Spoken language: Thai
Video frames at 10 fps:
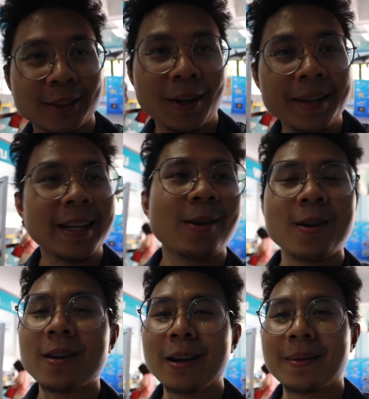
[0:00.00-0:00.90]
ตอนนี้เรา
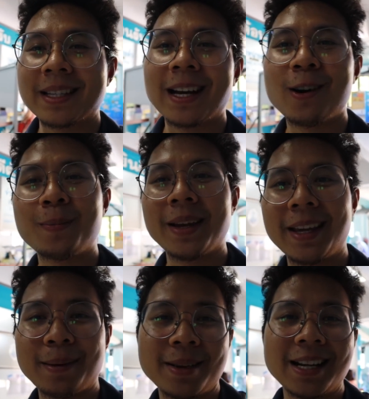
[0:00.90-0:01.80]
ก็กำลังจะเข้าไป
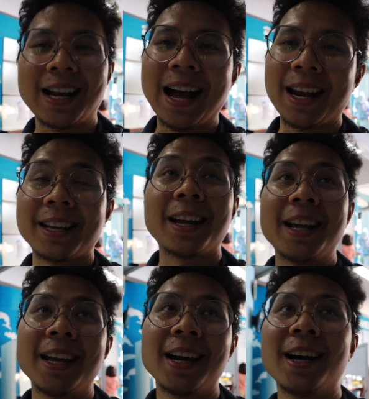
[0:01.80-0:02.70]
เก็บบรรยากาศใน
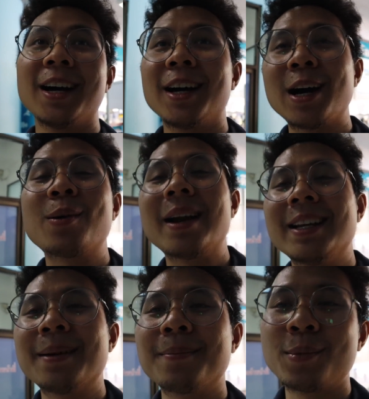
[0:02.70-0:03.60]
อควา
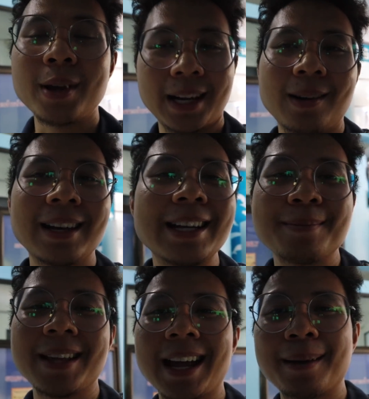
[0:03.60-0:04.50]
เรียมภูเก็ตอควาเรีย
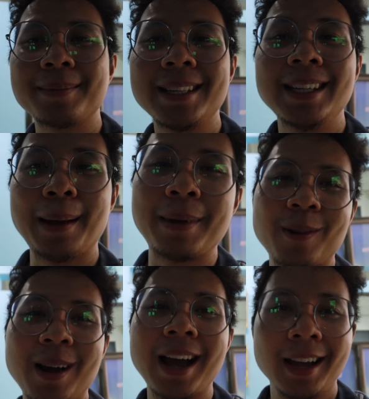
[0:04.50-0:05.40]
มนะครับที่แหลม
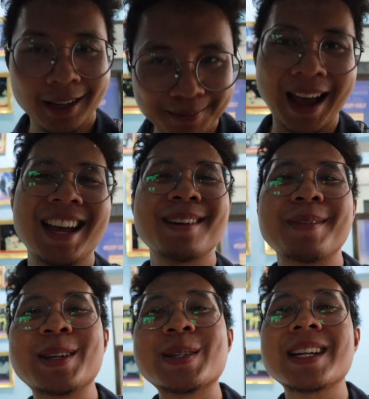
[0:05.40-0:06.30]
วา
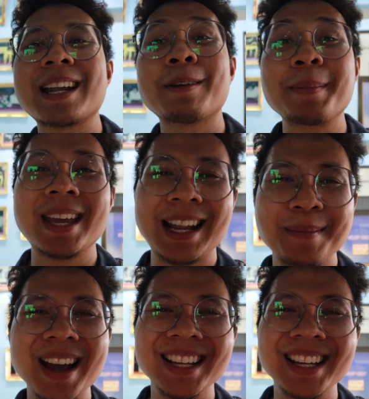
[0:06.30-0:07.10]
ไปดูด้วยกันว่ามีอะไรบ้าง